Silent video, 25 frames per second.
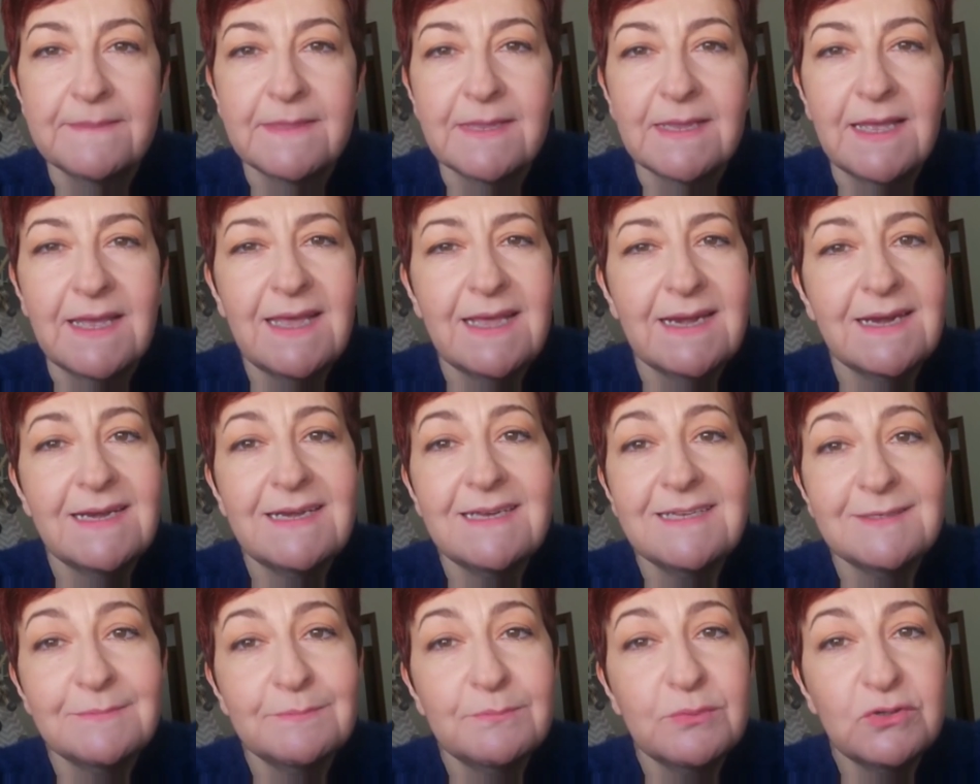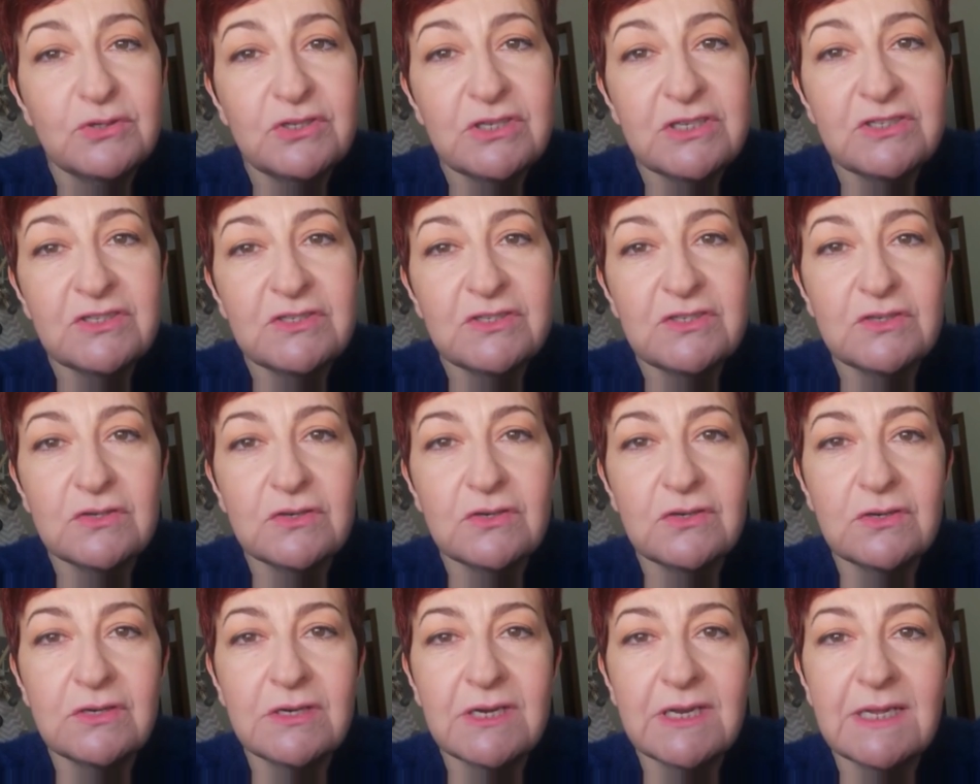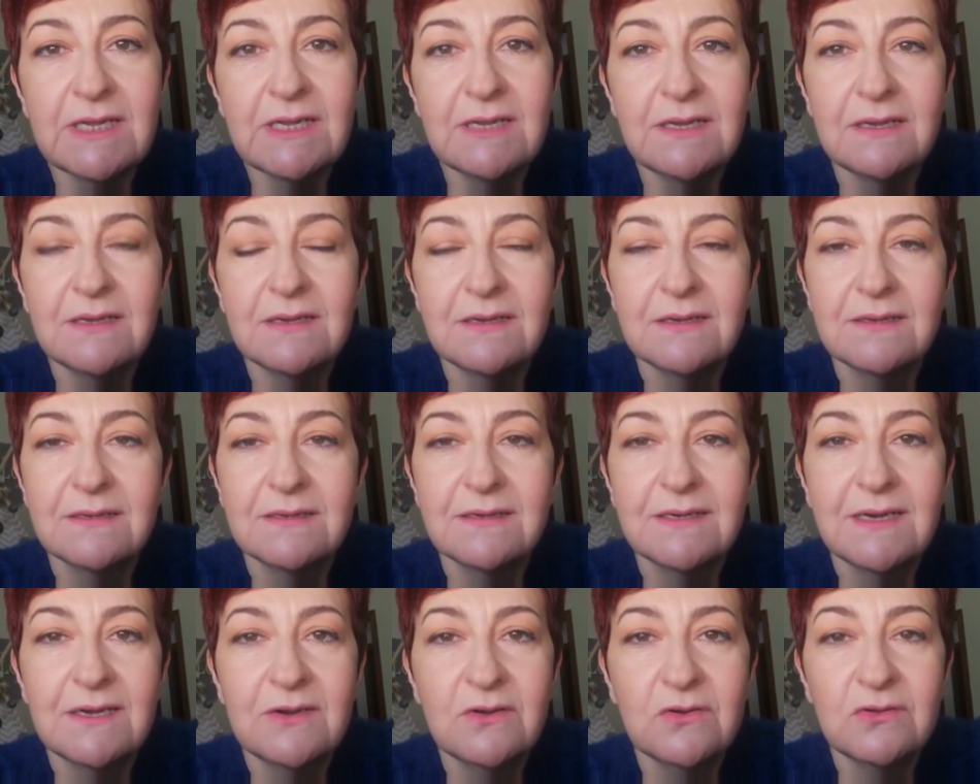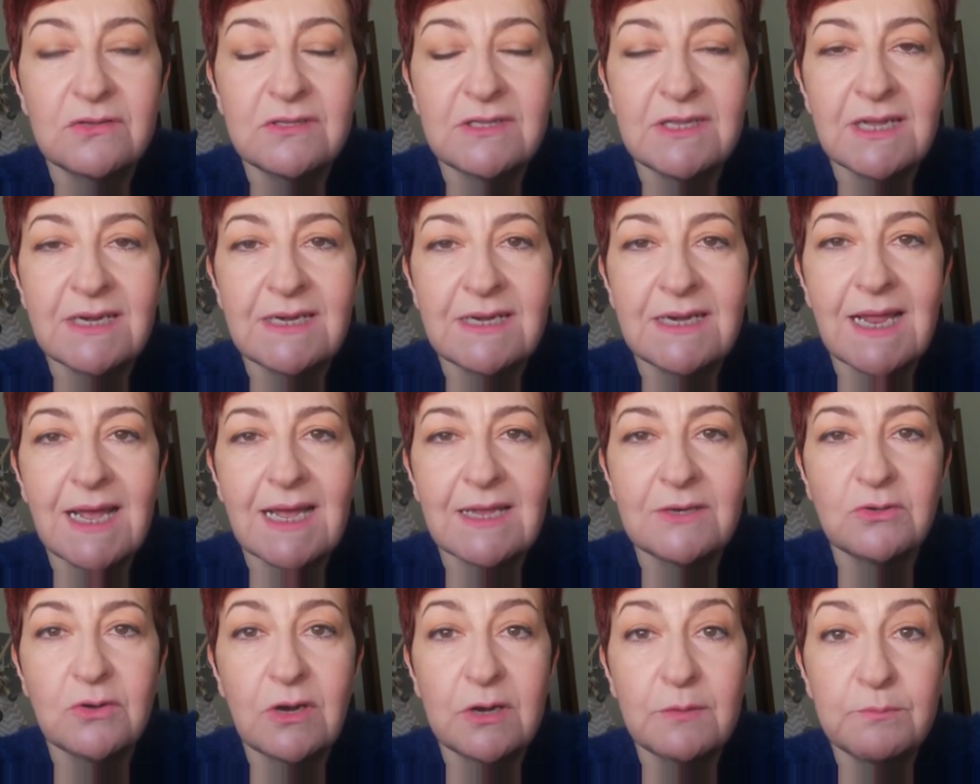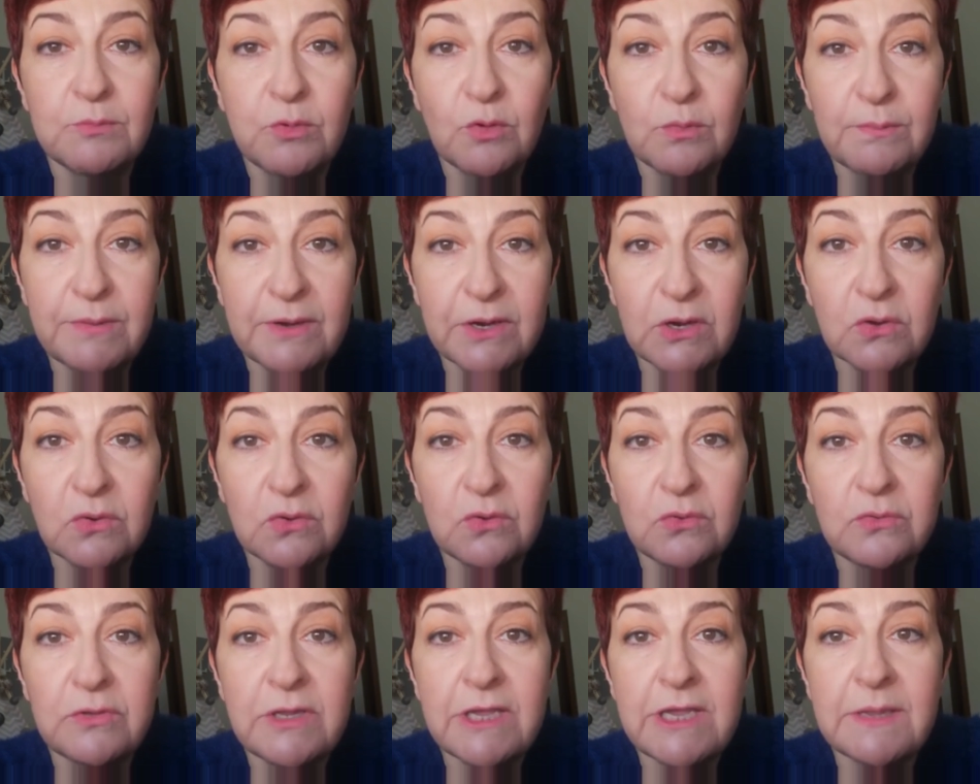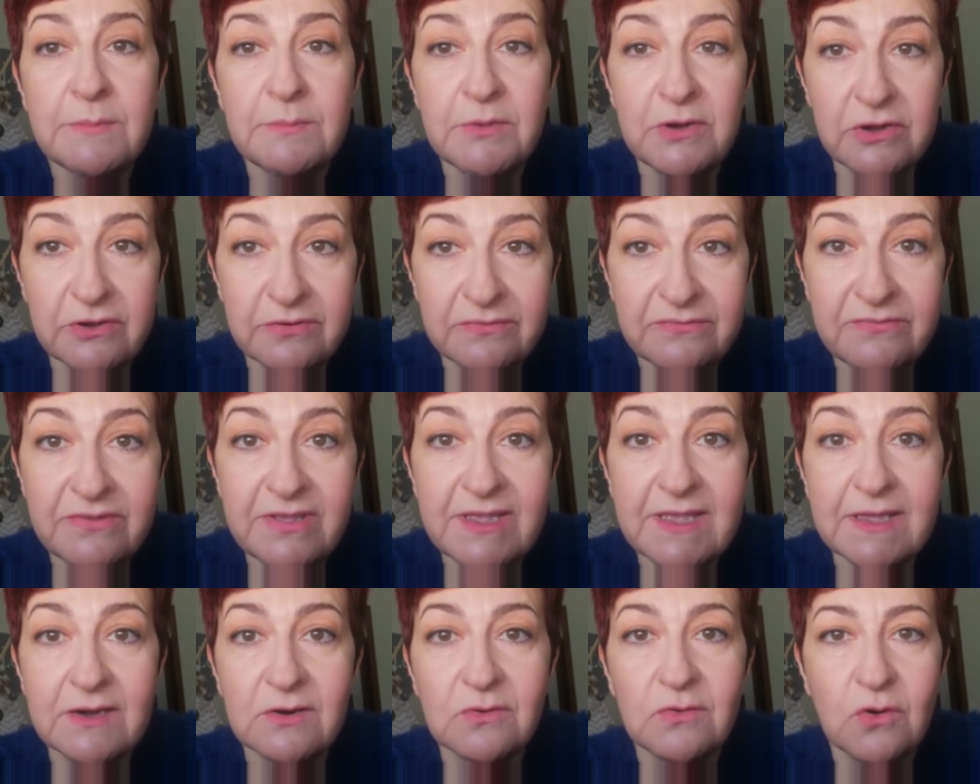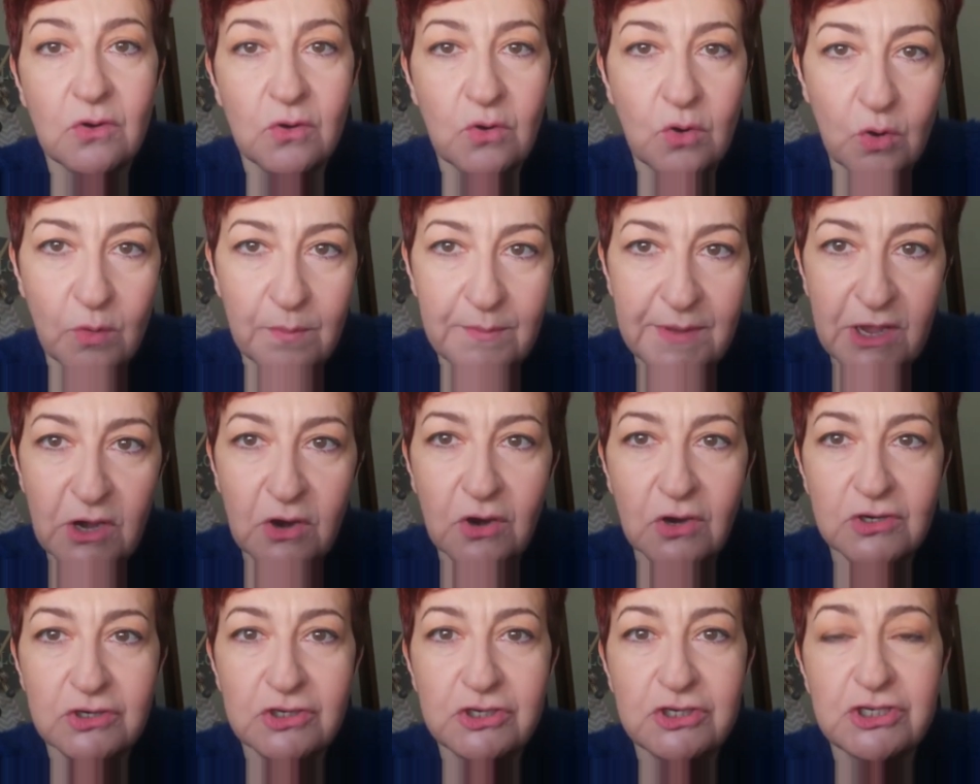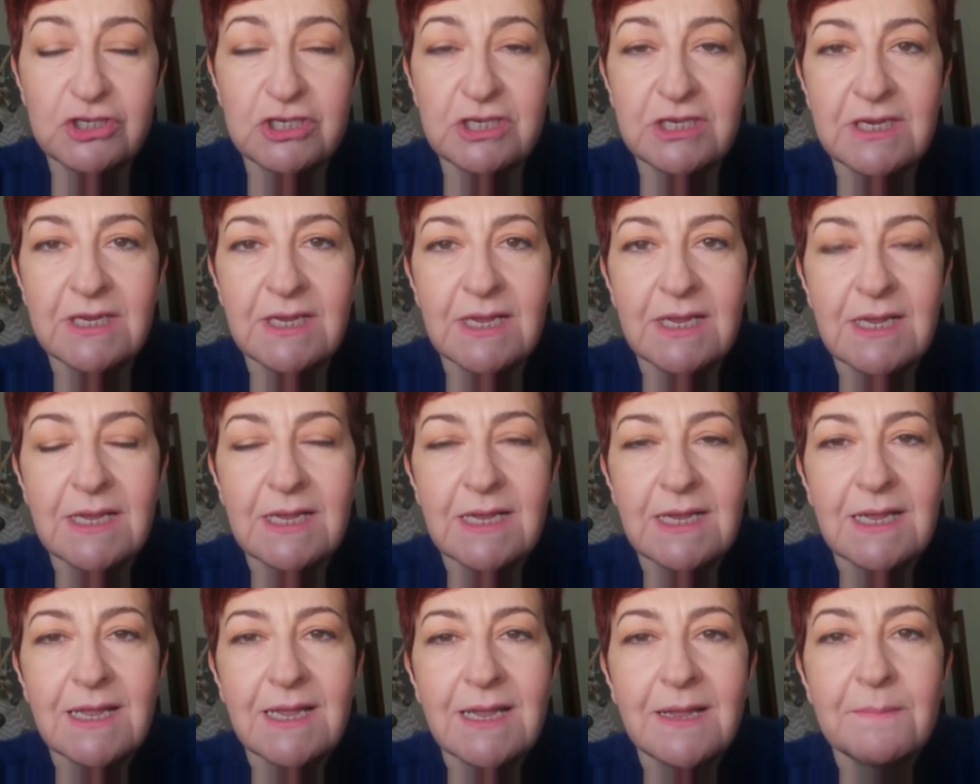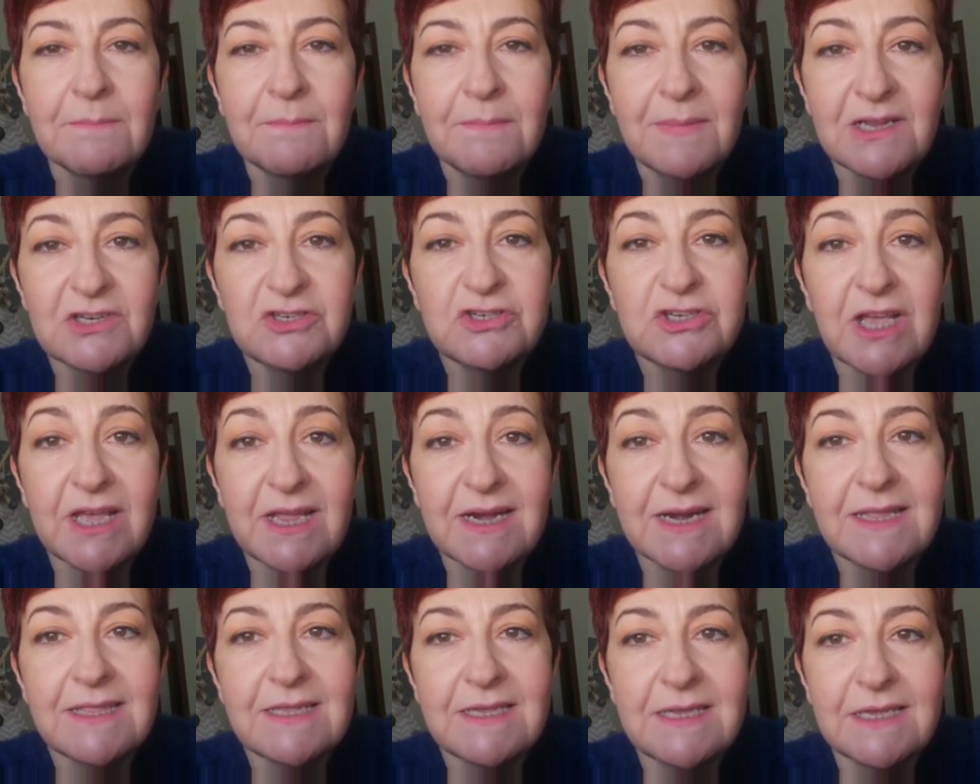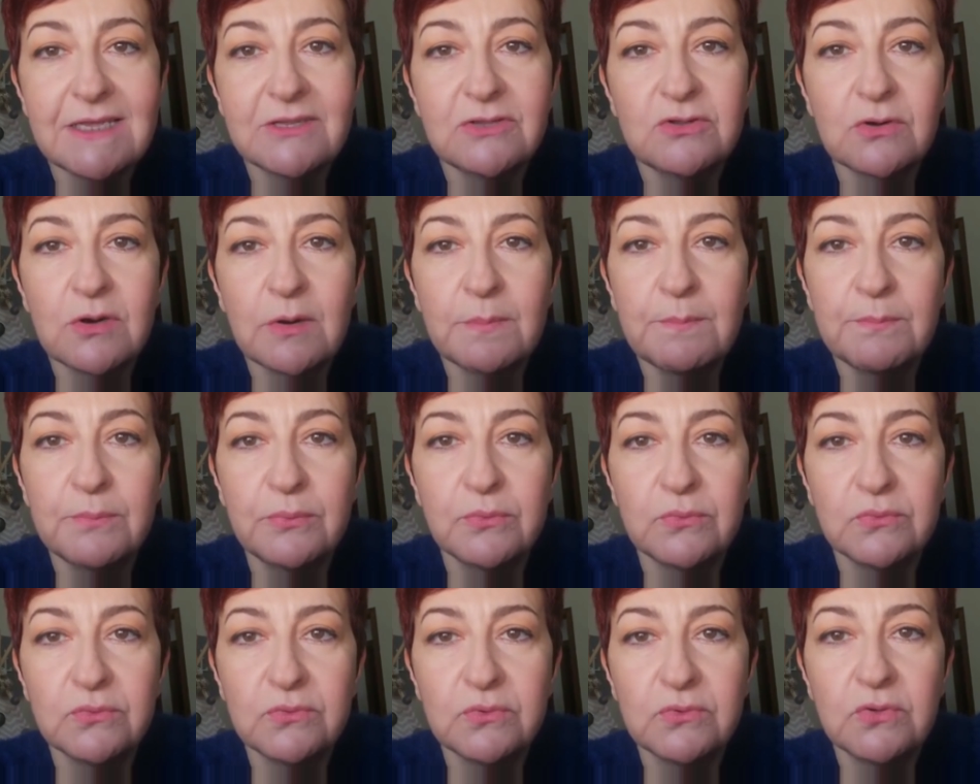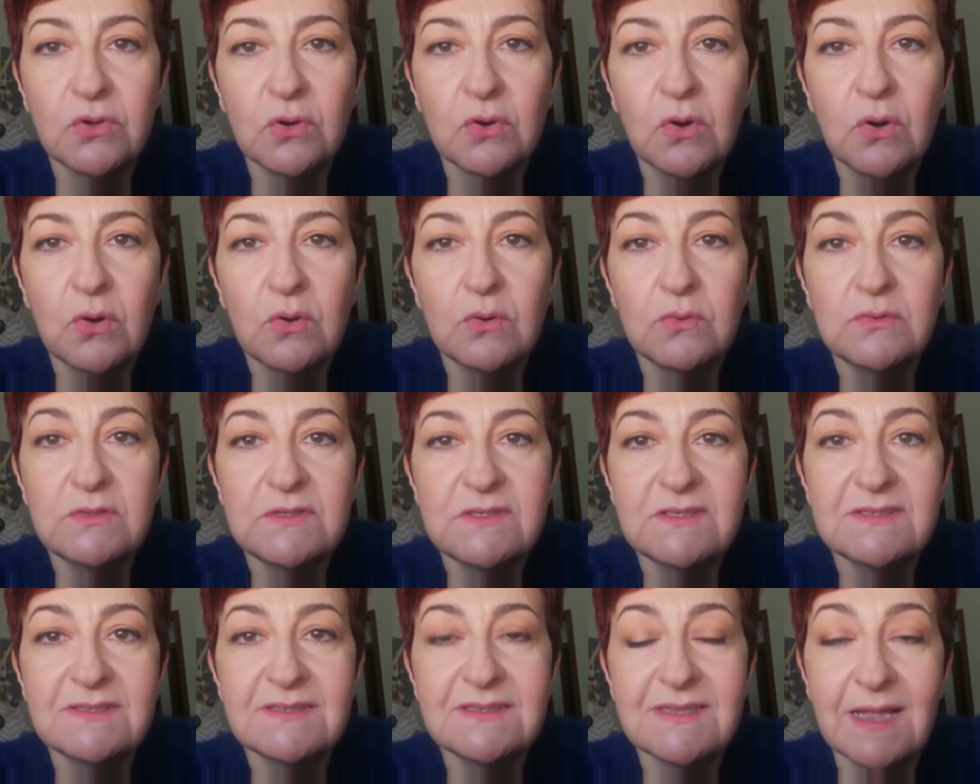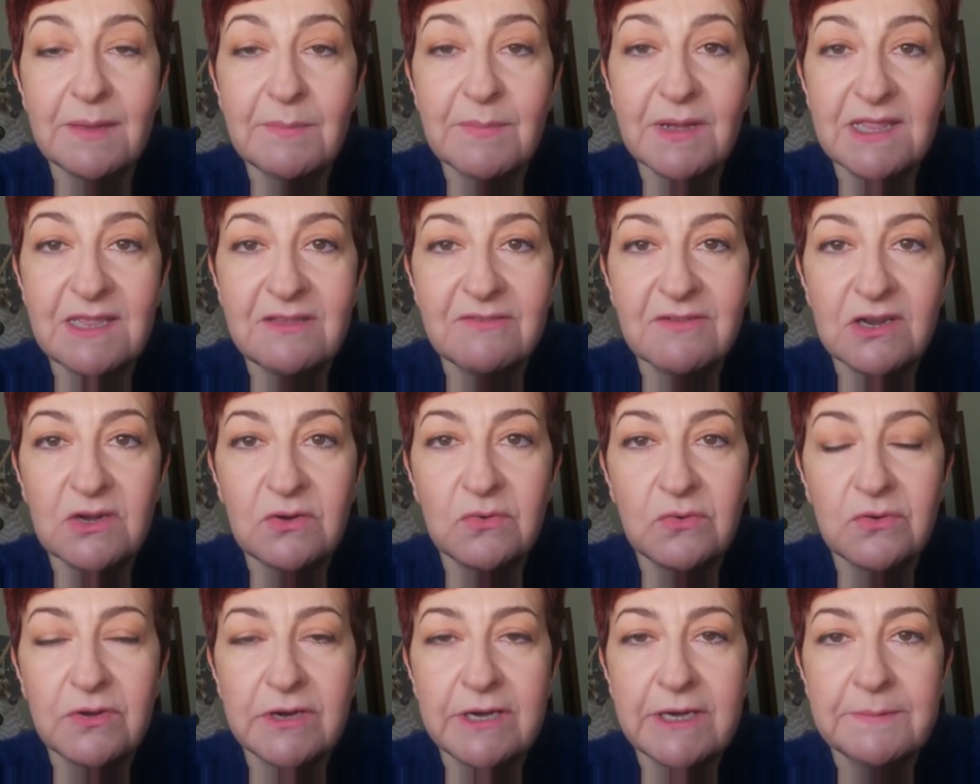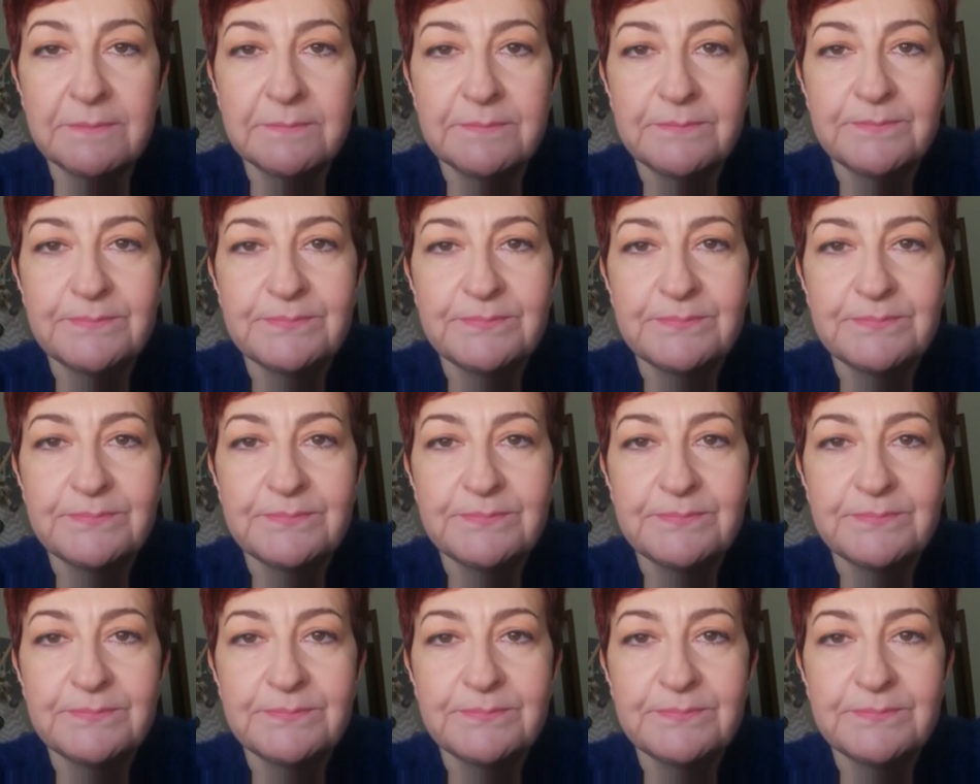Era l'esposizione del condannato al pubblico ludibrio, è vero, come oggi, ma c'era dietro appunto un sistema di valori.